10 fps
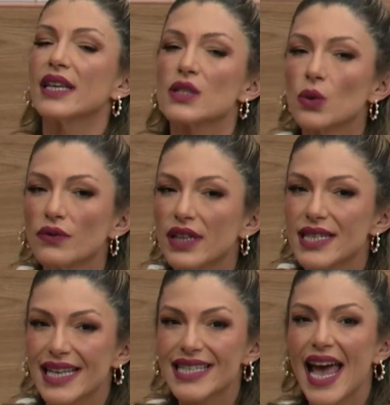das
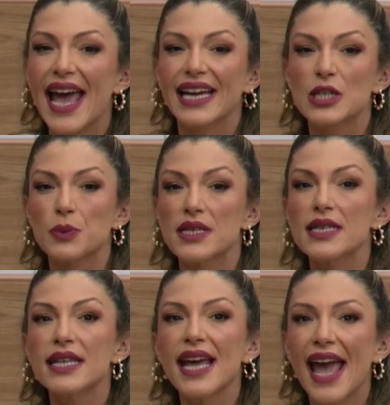dúvidas, das regras, porque
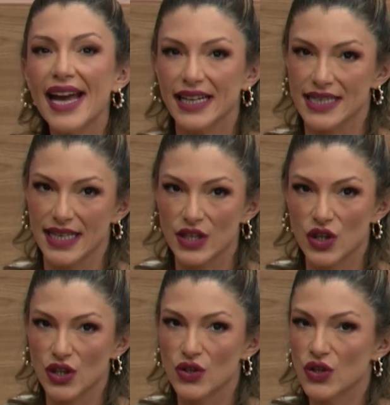existem regras, né,
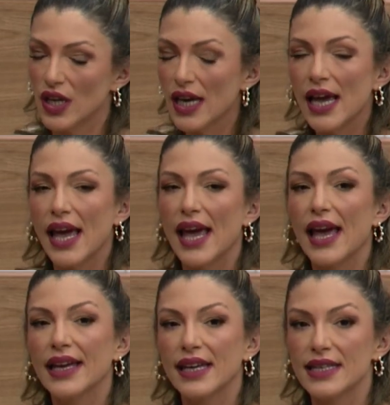gente?
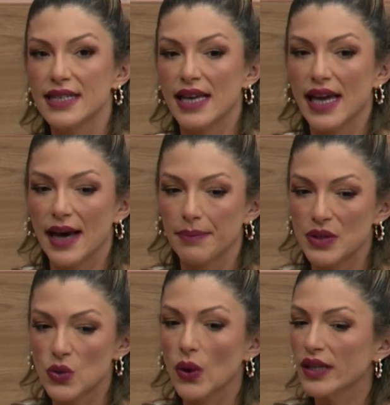É, é quer dizer, a
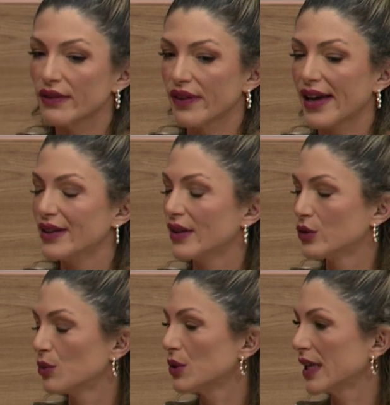pessoa que vai
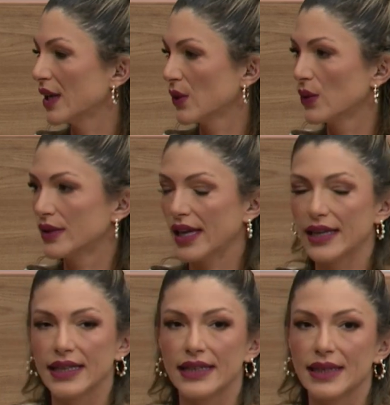no modelo,
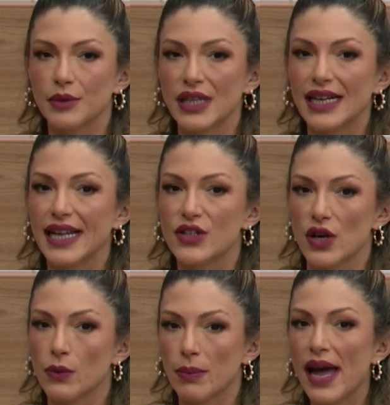né, na, na modalidade
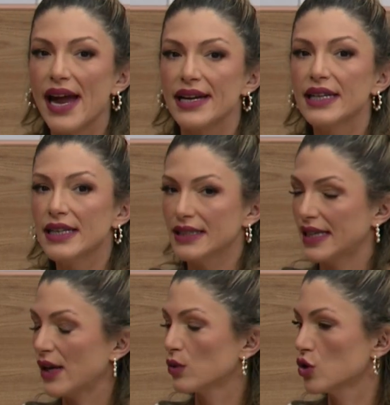au pair,
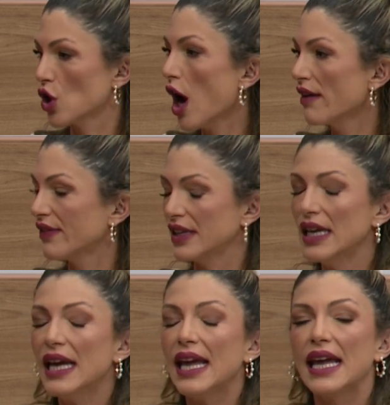né, o jovem,
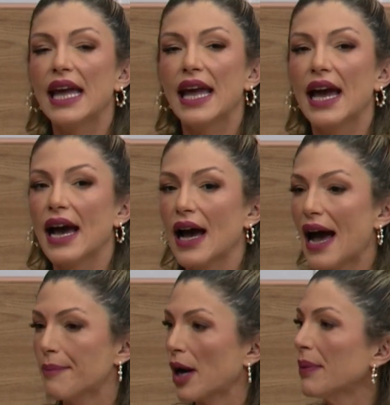é,
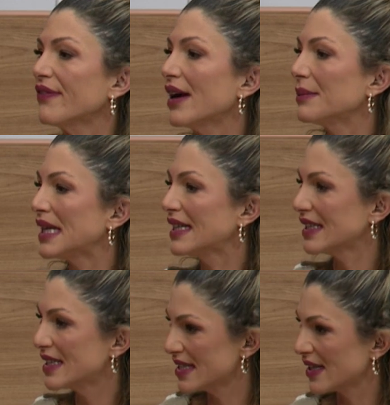a própria família
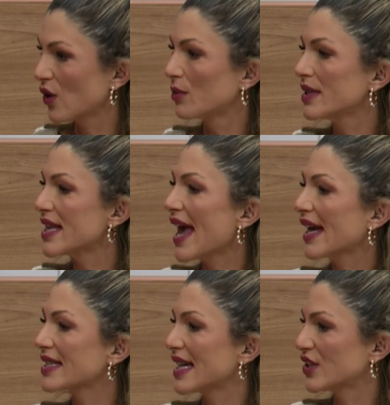tem que seguir algumas
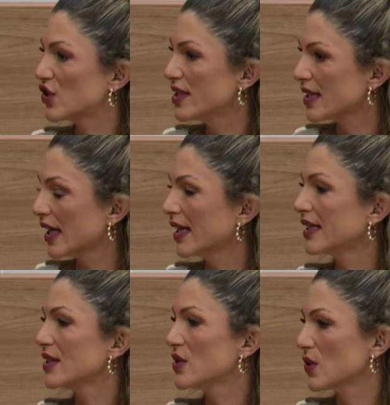regras, dar
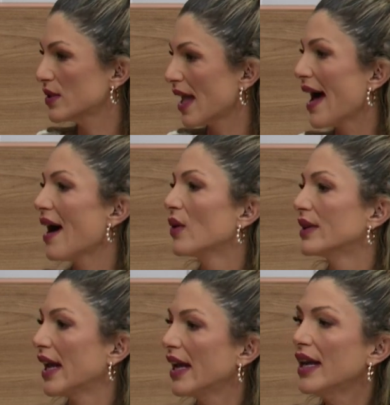descanso, tal,
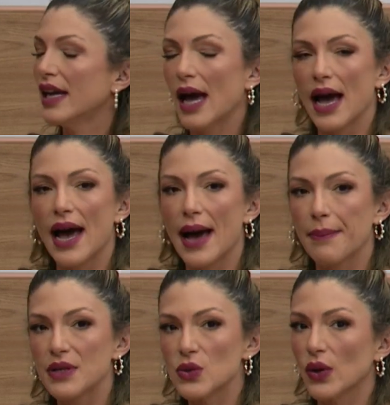né, a, a
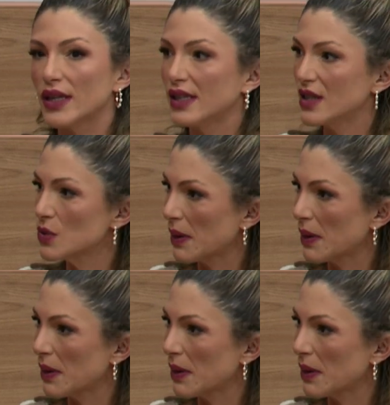pessoa, e isso